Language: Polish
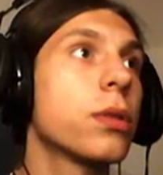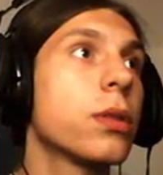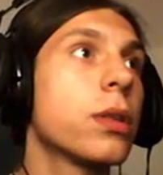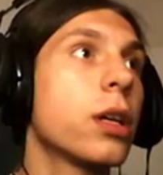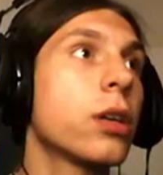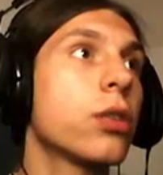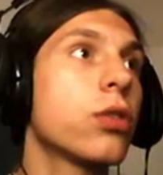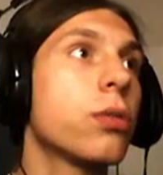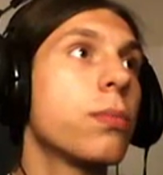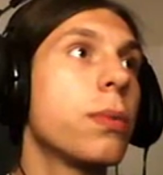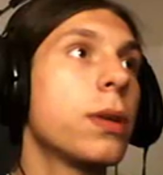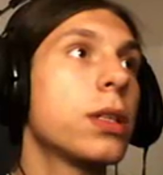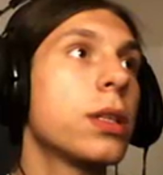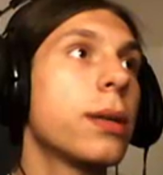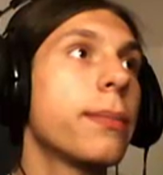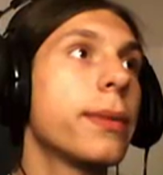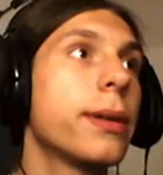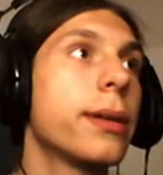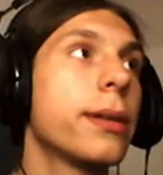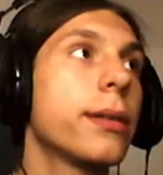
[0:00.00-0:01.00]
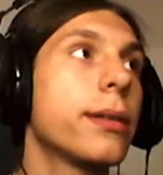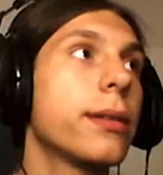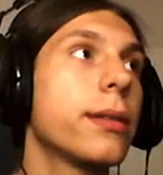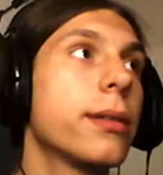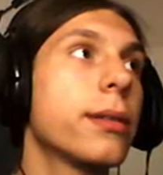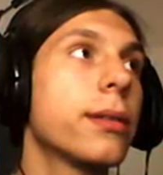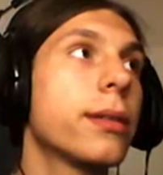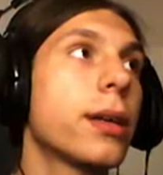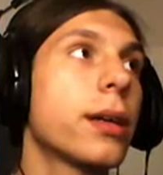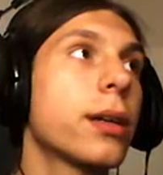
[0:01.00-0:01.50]
Jak już będziemy
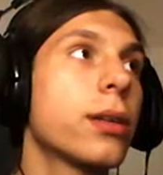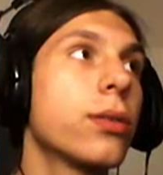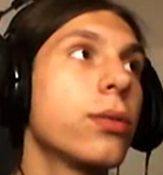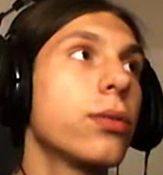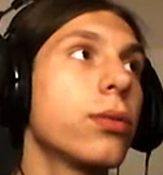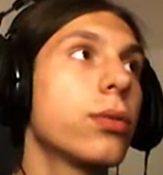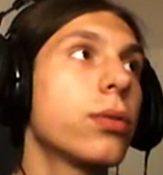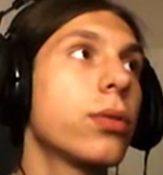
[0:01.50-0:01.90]
tak tu,